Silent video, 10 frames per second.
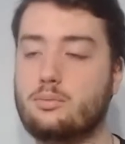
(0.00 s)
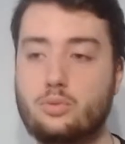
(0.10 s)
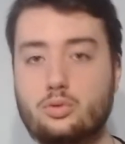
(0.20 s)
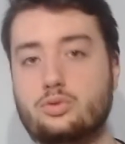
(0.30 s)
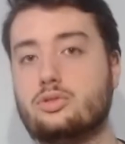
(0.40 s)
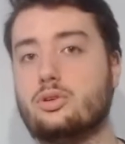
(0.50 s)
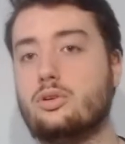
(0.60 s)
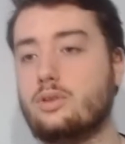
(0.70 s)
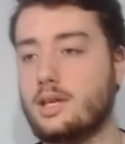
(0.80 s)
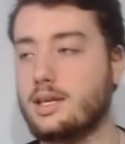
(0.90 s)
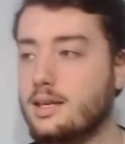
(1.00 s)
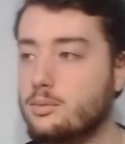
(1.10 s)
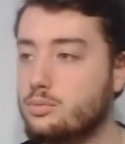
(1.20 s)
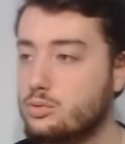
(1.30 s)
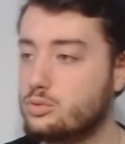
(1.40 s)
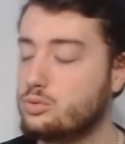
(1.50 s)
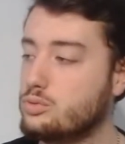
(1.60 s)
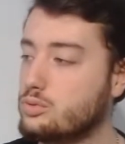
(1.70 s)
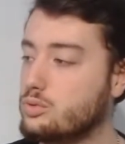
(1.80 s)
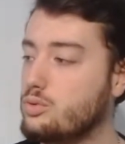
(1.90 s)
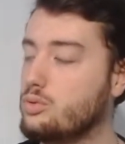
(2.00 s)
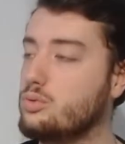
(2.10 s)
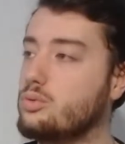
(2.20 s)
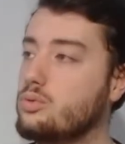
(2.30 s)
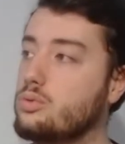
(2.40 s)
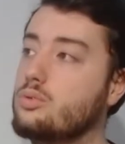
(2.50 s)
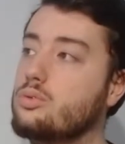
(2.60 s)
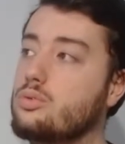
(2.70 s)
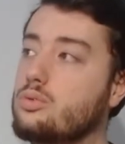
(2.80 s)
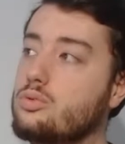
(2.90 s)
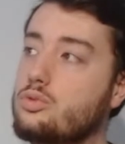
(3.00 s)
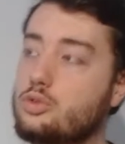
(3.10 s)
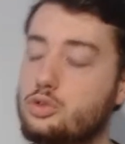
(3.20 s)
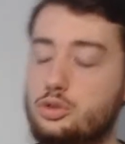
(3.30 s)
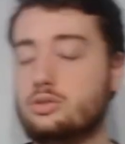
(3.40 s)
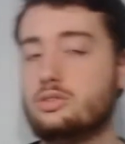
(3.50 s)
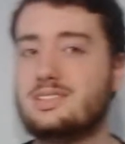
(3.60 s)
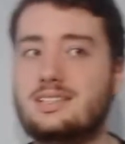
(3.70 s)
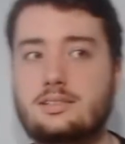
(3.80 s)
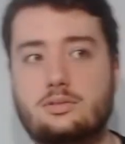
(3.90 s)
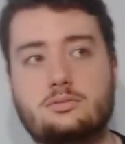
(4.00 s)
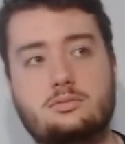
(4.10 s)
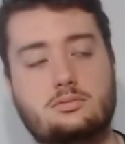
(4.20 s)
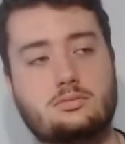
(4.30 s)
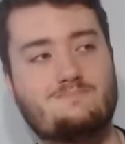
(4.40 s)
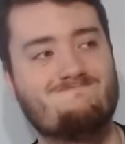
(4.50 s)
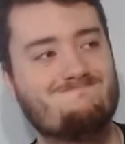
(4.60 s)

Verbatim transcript: Il y a beaucoup de sang et il y a beaucoup de, de choses qui sont